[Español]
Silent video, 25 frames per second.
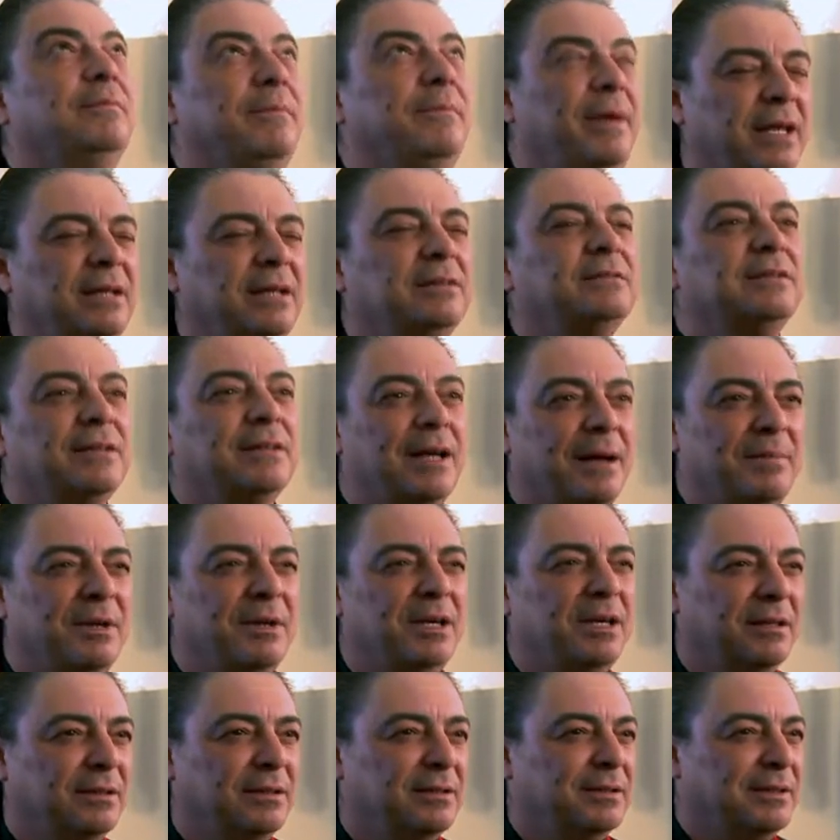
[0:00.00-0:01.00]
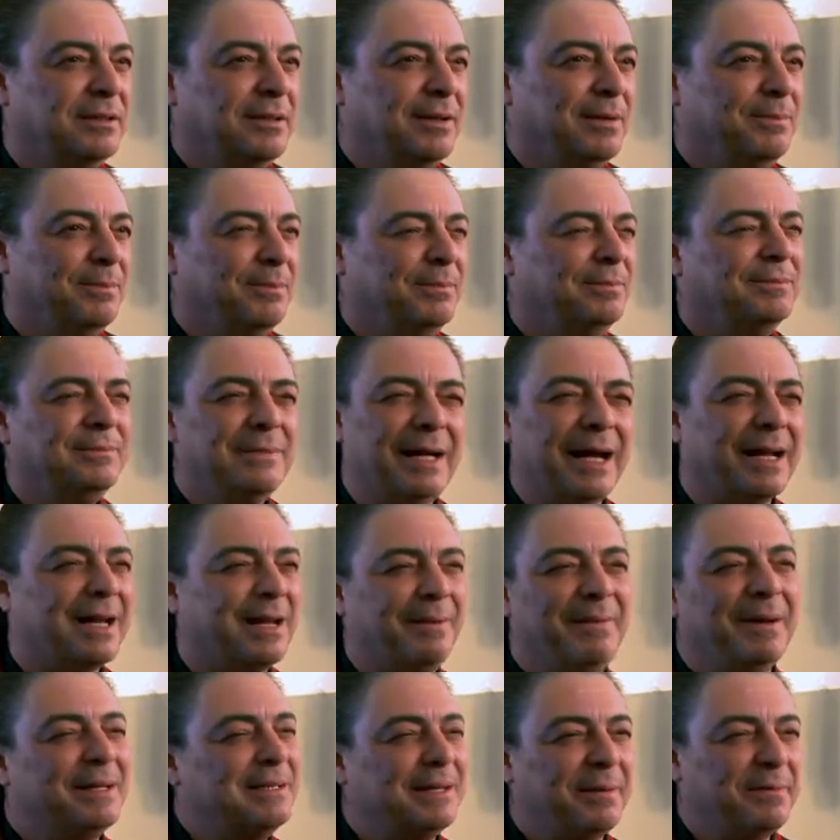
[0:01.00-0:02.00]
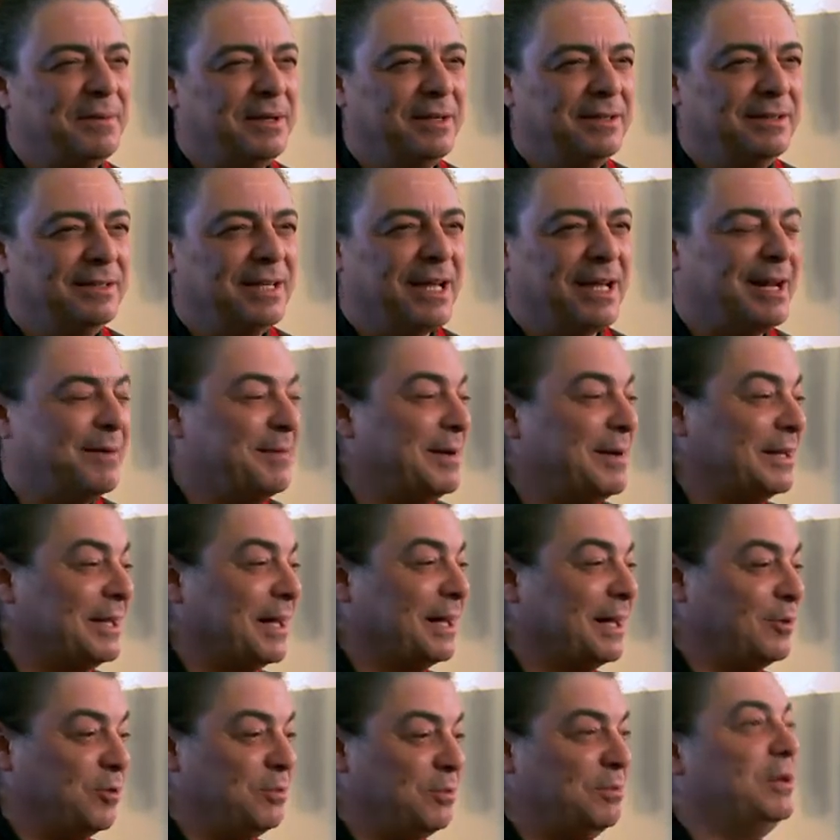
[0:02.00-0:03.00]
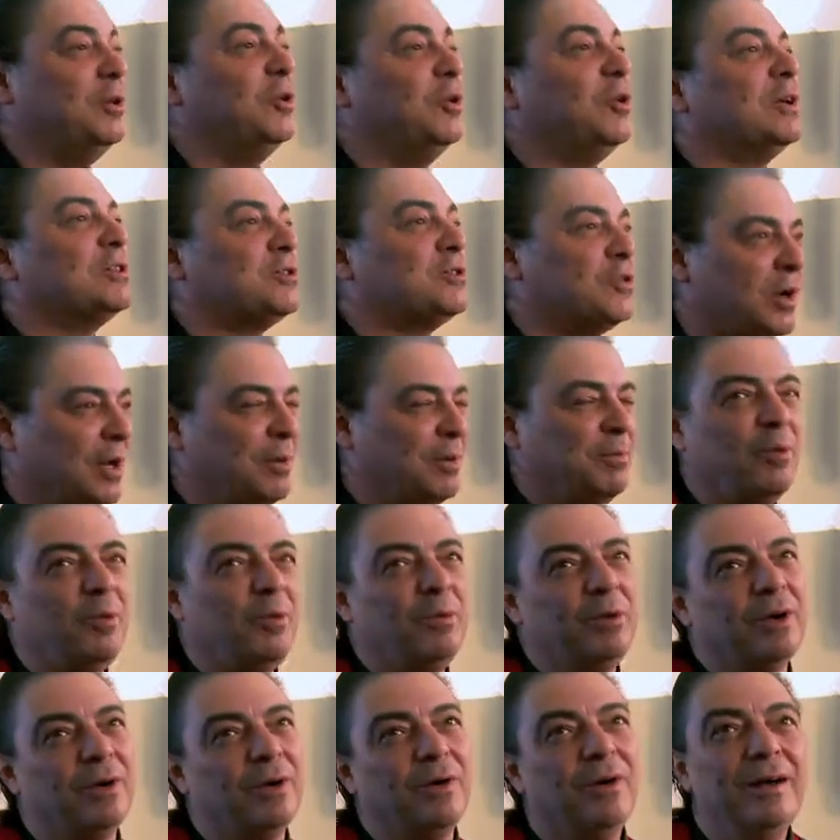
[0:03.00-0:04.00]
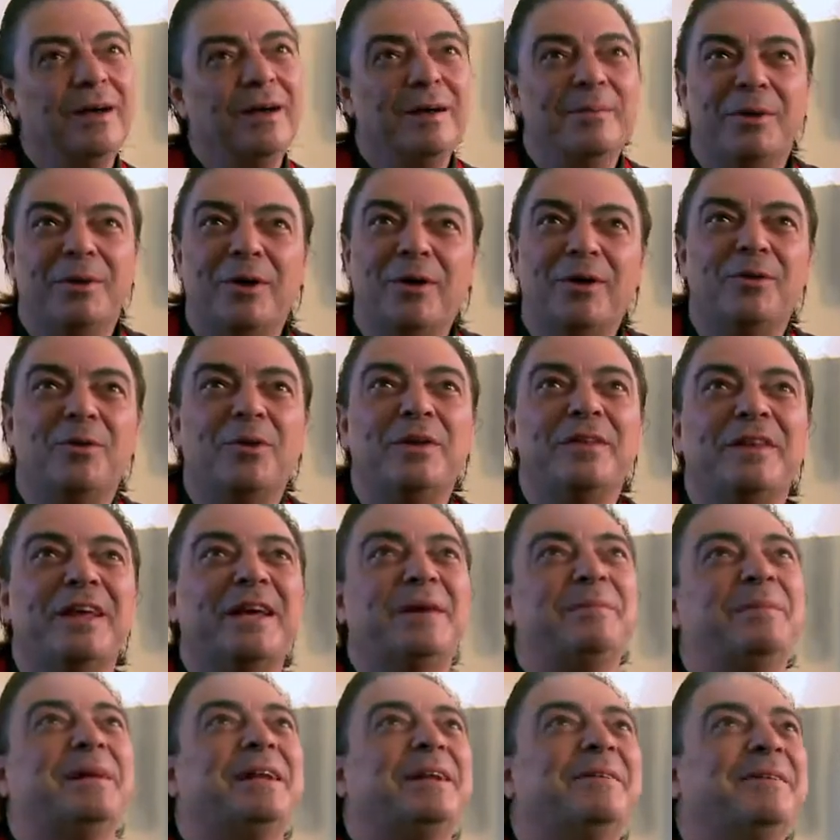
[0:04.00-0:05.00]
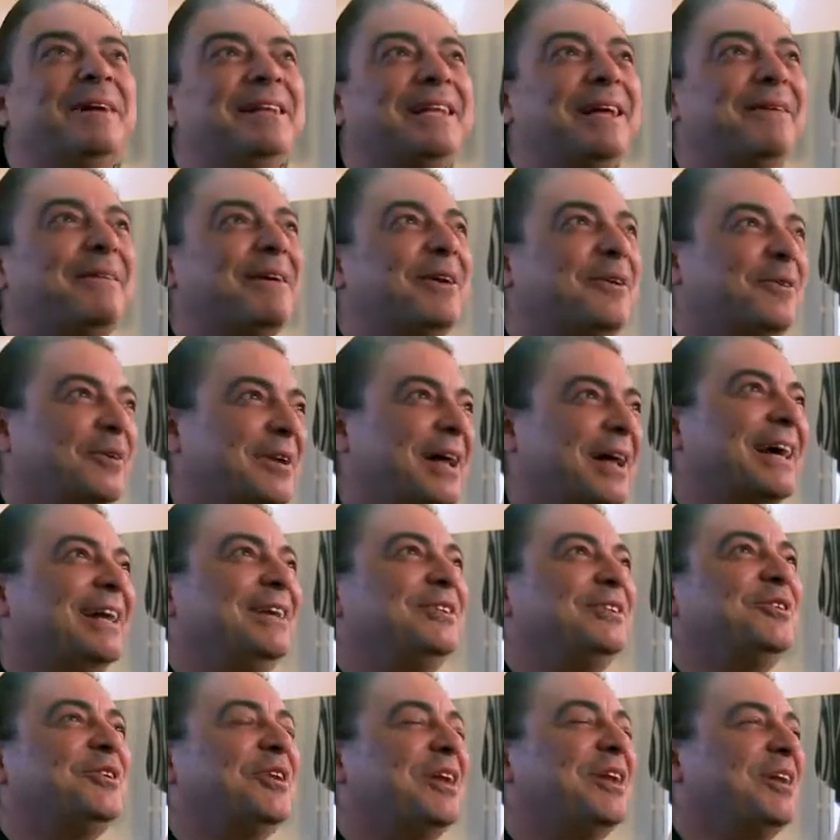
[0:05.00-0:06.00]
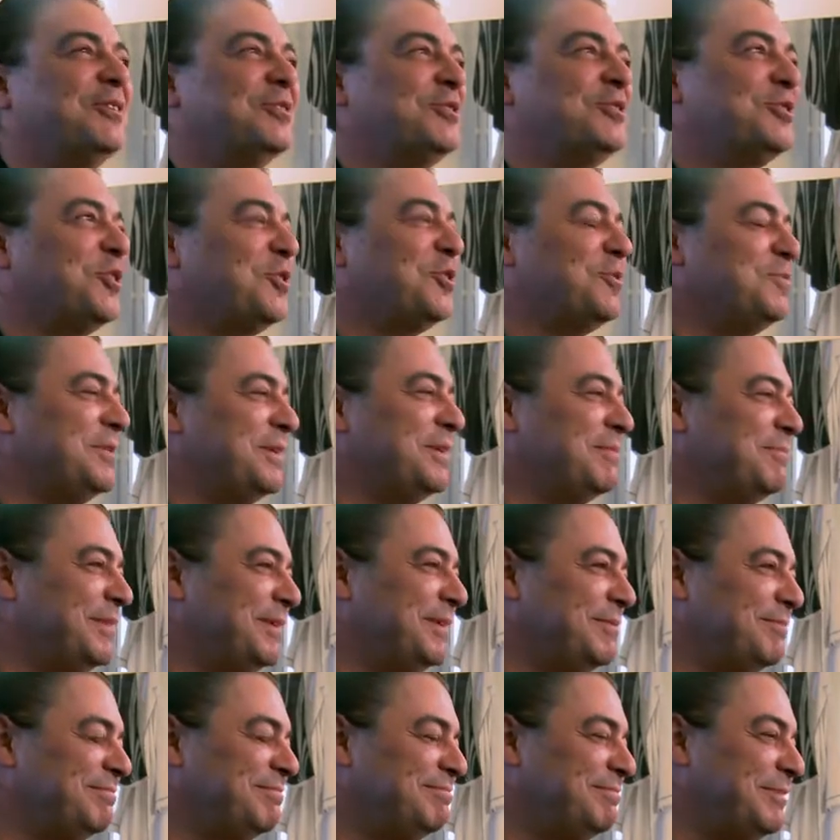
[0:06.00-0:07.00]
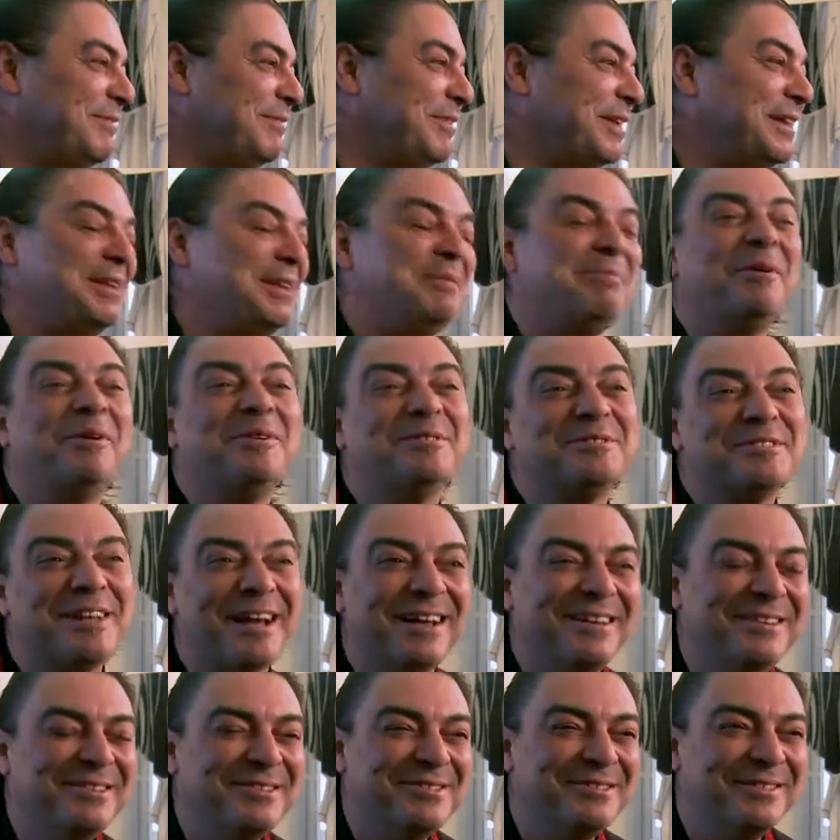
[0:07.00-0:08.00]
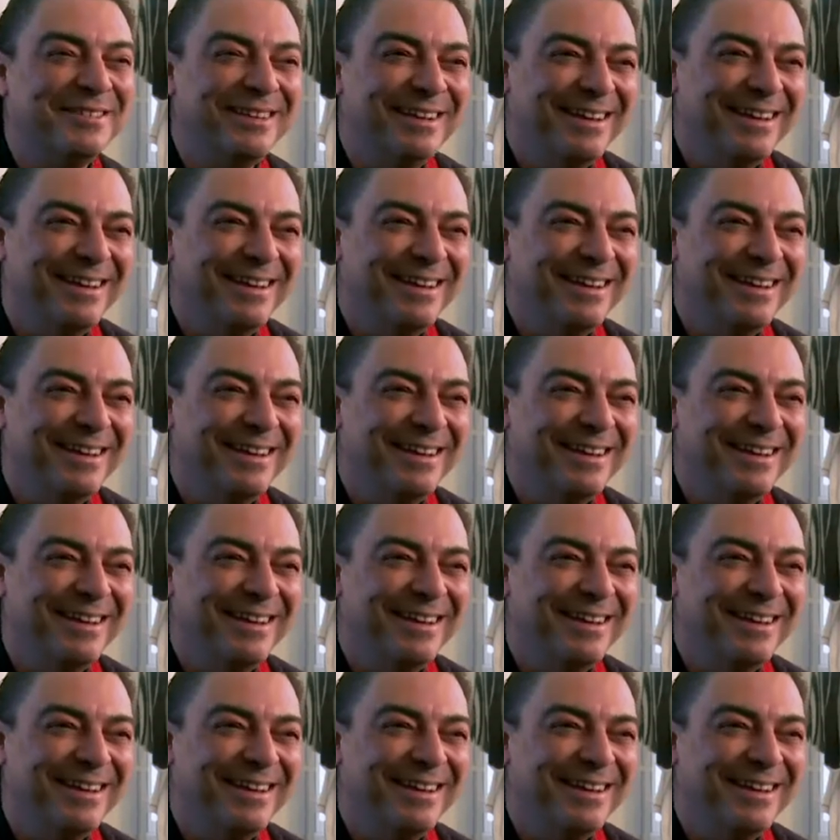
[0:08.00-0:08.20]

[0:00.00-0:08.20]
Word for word: ven a mí, arrebátame y arrebata con mi corazón al público. Pero el duende que me arrebataba con aquel torero, yo con mi, mis veintipocos años